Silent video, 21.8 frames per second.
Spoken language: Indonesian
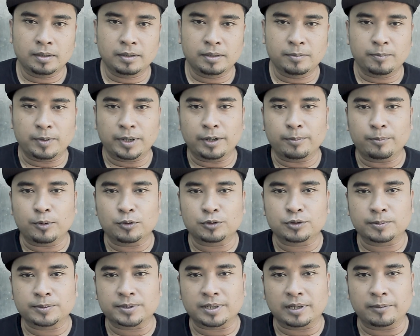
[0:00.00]
Gimana
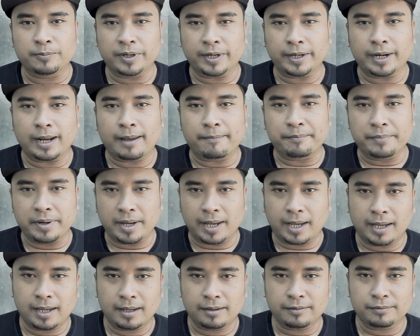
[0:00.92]
mau subscriber
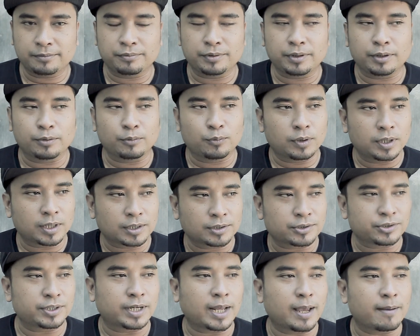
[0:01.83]
nambah,
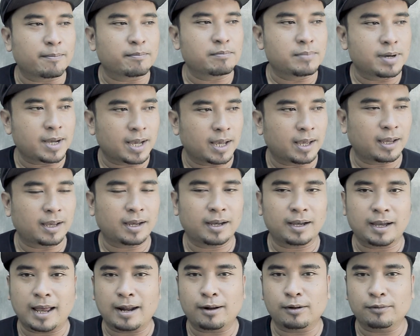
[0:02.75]
viewers nambah,
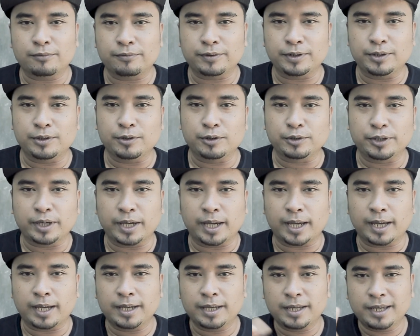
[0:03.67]
kalau
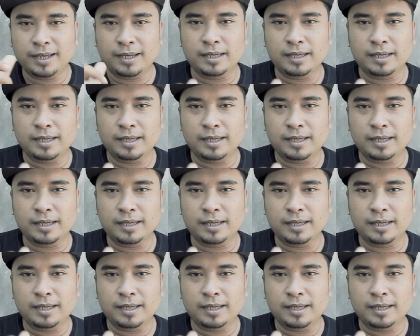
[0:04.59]
videonya